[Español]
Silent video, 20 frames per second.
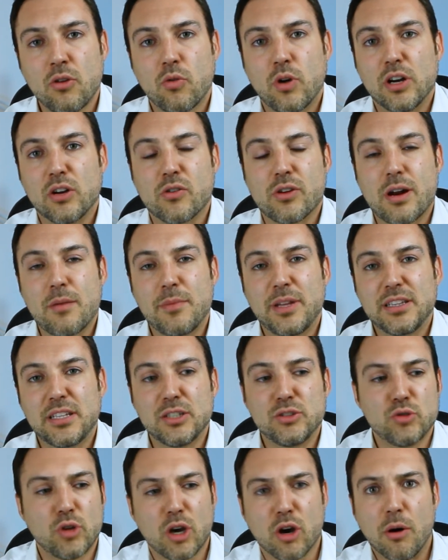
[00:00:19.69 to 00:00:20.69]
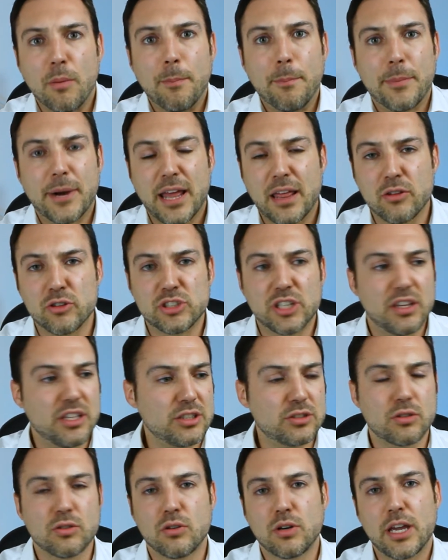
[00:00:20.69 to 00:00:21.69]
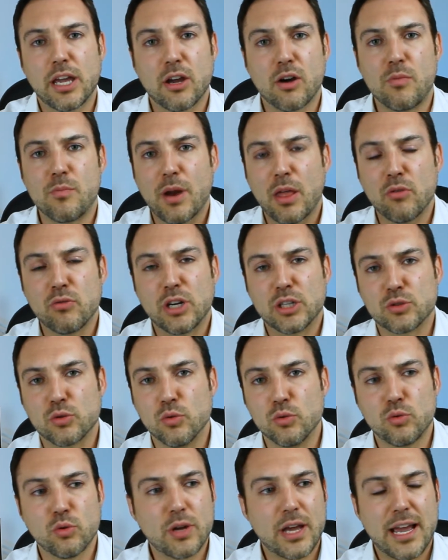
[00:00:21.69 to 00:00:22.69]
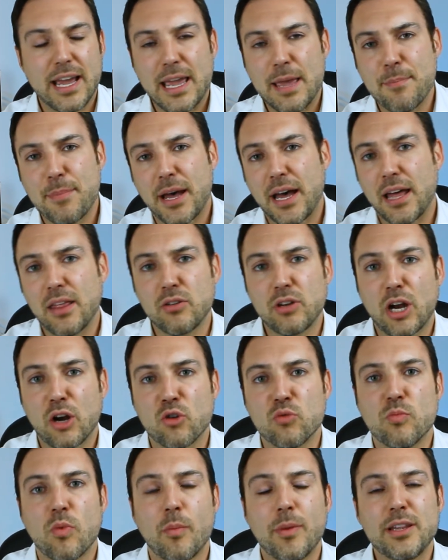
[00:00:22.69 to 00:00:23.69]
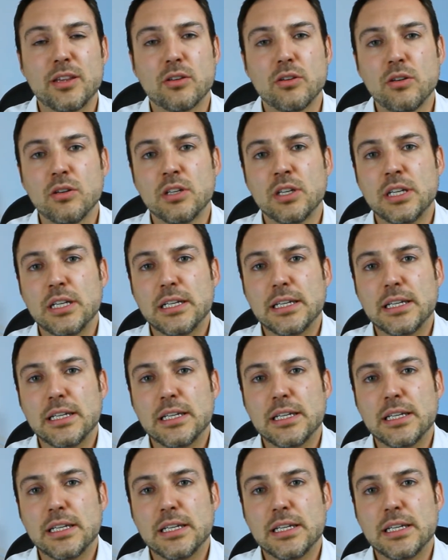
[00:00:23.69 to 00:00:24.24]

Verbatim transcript: cuando realmente yo he comprado ese disco, he comprado una escultura, he pagado en algún momento